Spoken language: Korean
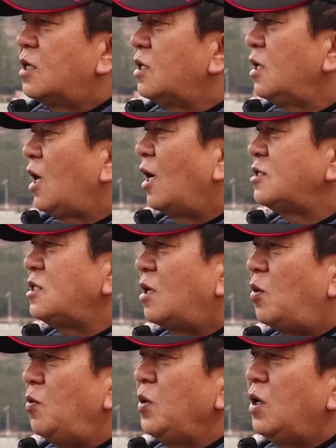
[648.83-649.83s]
그렇게
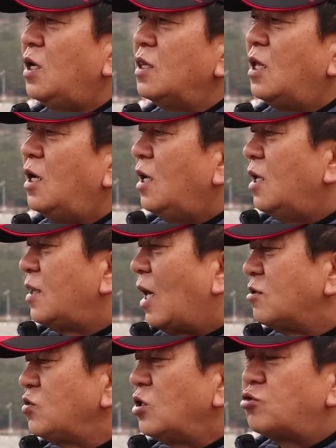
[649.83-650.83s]
하시다 보면
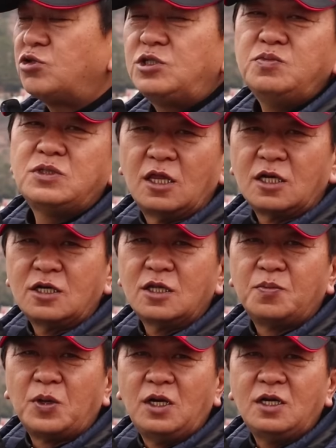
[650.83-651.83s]
나중에 수심 재는
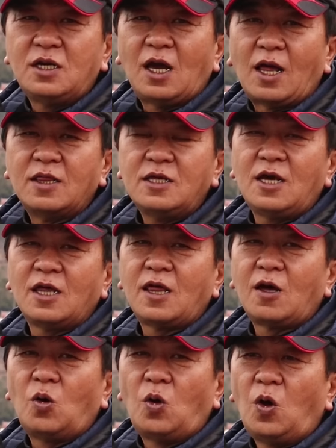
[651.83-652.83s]
거는 별일이 아니게
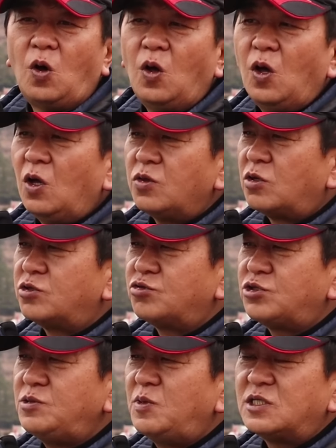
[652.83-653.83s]
되고 또
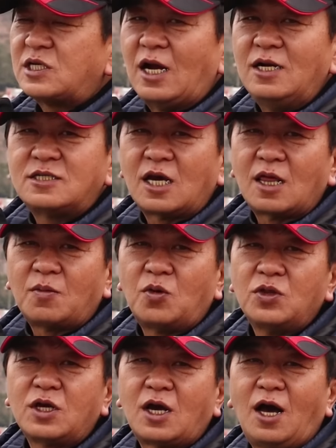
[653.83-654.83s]
수심을 잘 재다
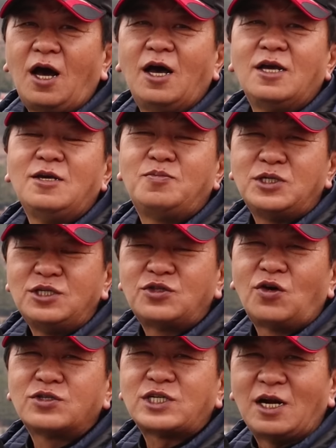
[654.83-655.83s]
보니까
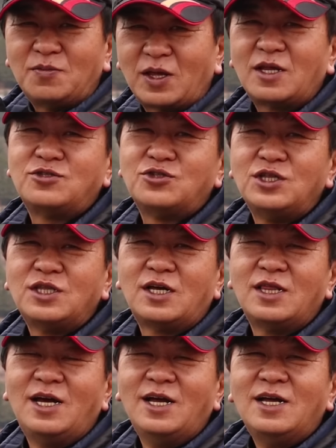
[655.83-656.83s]
입질도 잘 받을 수
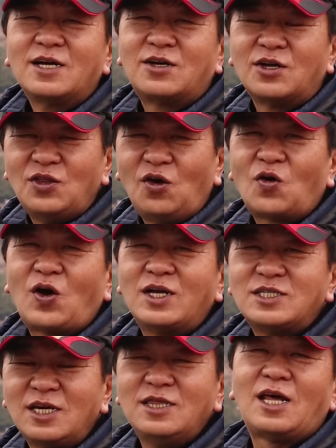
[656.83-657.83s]
있는 그런
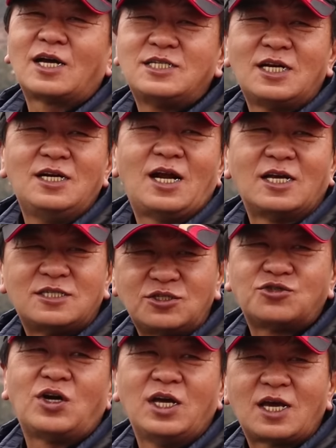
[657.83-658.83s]
효과적인 낚시를
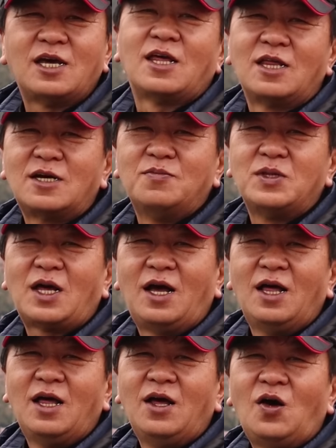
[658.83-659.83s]
하실 수가 있게 되는 겁니다.
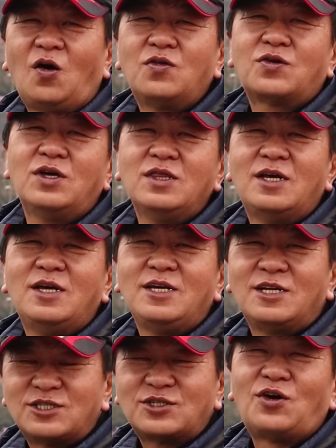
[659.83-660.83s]
오늘은
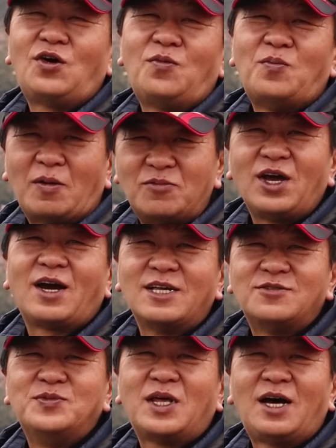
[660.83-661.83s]
이것으로
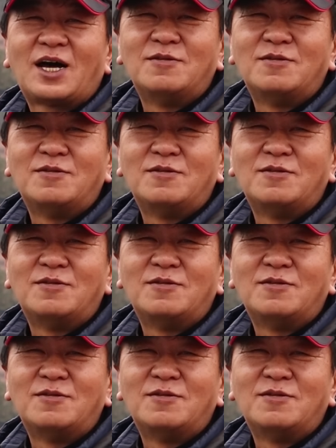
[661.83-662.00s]
마무리하겠습니다.